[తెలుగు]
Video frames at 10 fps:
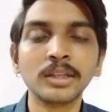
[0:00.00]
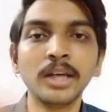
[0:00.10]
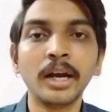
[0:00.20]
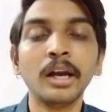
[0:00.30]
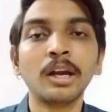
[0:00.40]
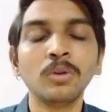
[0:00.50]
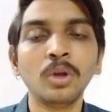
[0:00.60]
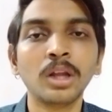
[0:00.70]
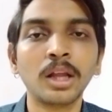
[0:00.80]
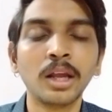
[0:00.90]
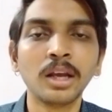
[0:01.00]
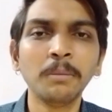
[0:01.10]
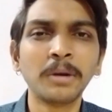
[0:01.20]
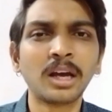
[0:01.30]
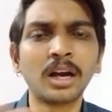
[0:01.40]
జనరేట్ అవుతుంది అందరికీ
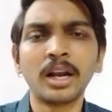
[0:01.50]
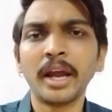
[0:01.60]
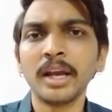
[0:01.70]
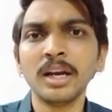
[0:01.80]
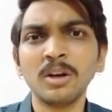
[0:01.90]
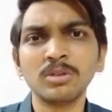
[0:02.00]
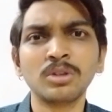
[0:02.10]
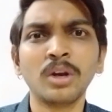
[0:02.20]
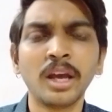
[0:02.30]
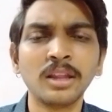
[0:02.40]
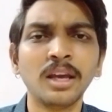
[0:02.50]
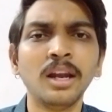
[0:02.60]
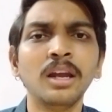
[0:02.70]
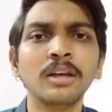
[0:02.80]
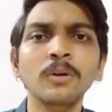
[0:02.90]
బట్ అక్కడ ట్రయాంగిల్ లవ్ స్టోరీ అయితే
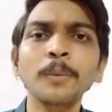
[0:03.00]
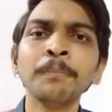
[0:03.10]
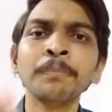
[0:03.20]
ఏం లేదు